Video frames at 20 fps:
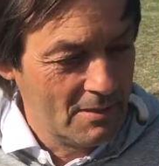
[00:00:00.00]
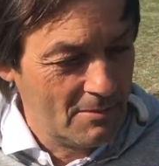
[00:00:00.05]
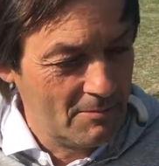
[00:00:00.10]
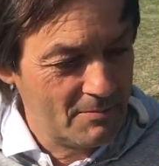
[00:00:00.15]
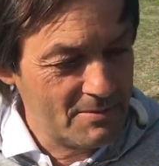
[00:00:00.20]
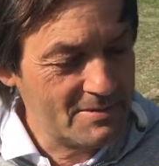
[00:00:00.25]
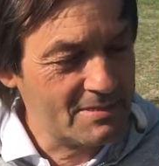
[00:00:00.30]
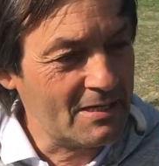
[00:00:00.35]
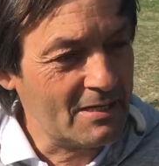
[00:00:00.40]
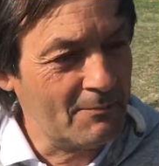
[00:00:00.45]

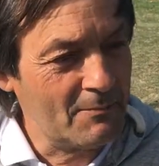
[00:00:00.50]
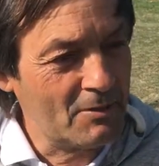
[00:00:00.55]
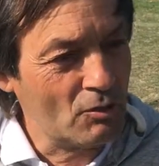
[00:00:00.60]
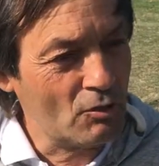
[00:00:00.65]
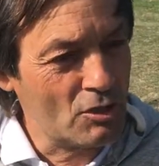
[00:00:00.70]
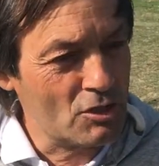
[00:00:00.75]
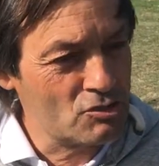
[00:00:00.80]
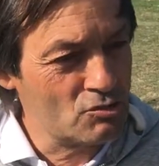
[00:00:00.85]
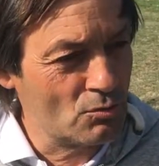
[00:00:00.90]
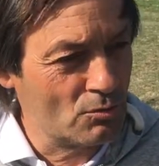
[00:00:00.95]
empiezan a
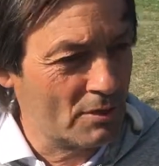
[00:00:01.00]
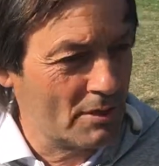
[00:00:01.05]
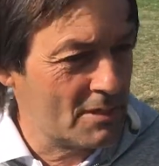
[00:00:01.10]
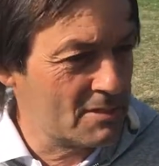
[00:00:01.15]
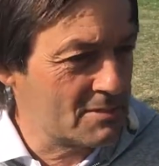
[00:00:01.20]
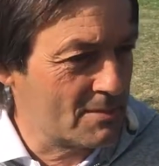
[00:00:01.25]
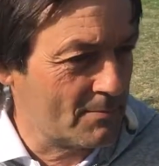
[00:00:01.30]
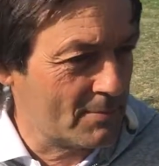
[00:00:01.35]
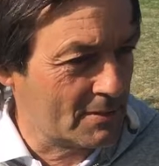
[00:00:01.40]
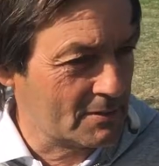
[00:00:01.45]
mejorar sus
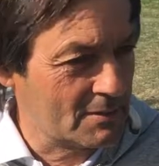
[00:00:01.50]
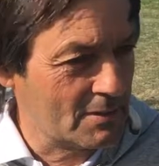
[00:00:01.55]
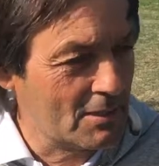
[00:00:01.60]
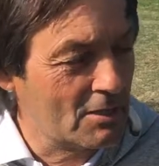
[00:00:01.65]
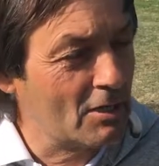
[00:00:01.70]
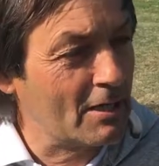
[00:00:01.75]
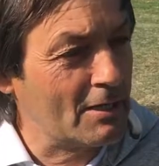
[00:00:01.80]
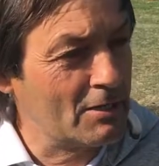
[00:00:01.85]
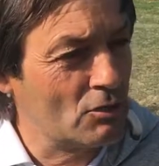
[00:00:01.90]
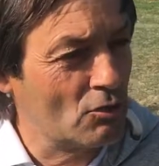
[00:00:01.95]
crías a partir
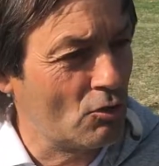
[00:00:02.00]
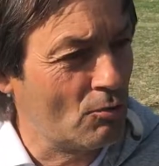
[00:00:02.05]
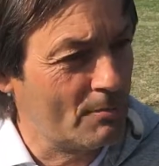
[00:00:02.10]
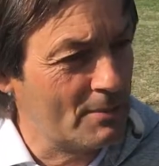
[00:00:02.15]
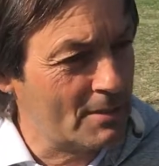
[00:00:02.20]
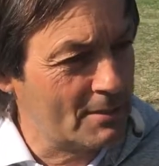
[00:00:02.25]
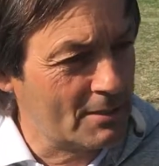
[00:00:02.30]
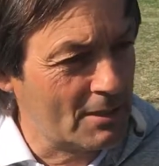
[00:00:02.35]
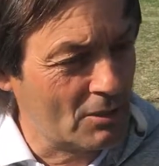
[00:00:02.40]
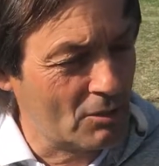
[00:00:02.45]
del año
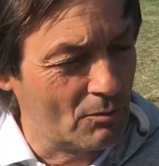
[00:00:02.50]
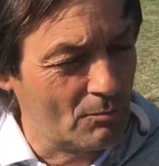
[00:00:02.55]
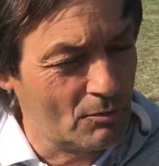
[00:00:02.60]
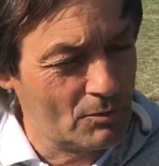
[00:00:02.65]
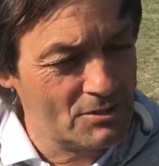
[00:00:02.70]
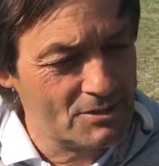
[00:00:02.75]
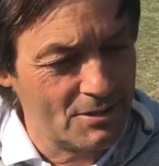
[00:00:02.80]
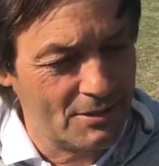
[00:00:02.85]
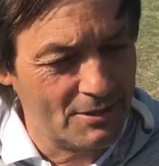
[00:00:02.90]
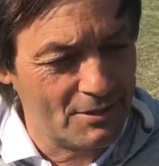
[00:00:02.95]
2003, como
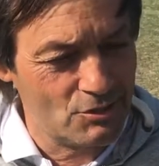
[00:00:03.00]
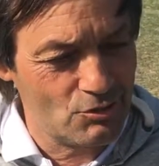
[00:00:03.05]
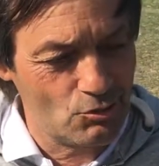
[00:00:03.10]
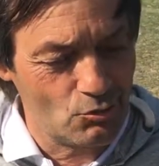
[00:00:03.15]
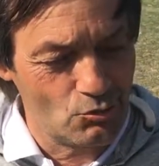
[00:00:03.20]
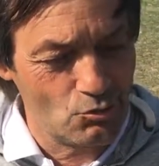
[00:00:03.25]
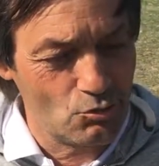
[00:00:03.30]
dicen ellos.